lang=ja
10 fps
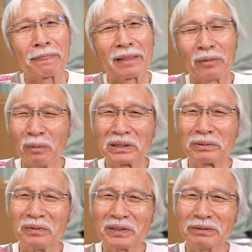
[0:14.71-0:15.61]
どうして
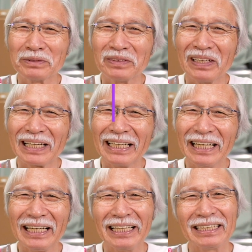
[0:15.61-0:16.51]
も自分の絵が
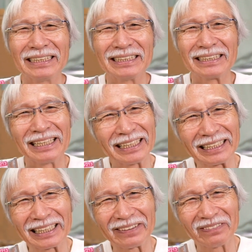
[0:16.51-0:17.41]
ね、なん
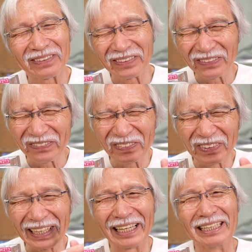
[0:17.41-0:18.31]
かもう一歩
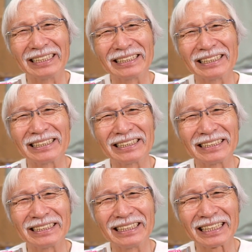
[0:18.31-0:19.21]
ね、
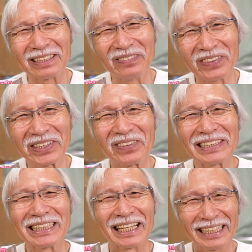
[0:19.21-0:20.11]
なんかもう一味
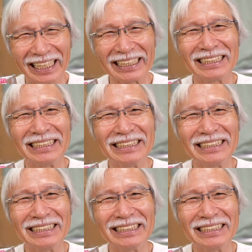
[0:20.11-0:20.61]
足りない。